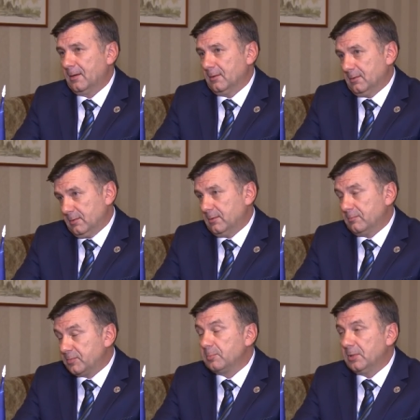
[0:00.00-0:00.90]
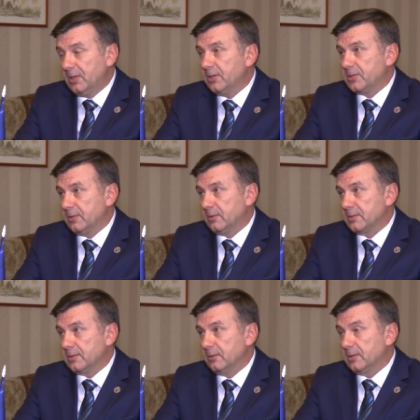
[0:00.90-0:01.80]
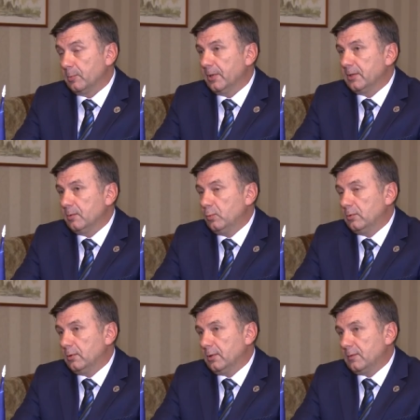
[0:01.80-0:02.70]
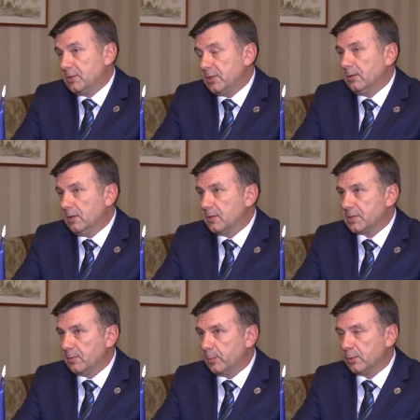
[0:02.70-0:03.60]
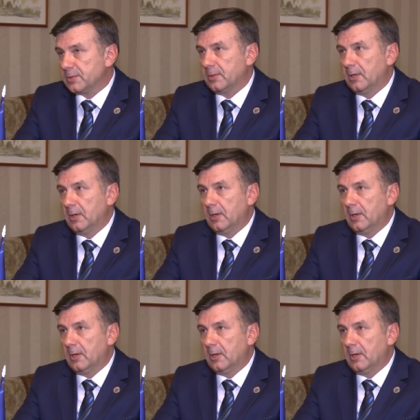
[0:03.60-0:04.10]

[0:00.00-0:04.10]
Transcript: э, тебе легче это сделать. И поэтому, э, отвечая на ваш вопрос,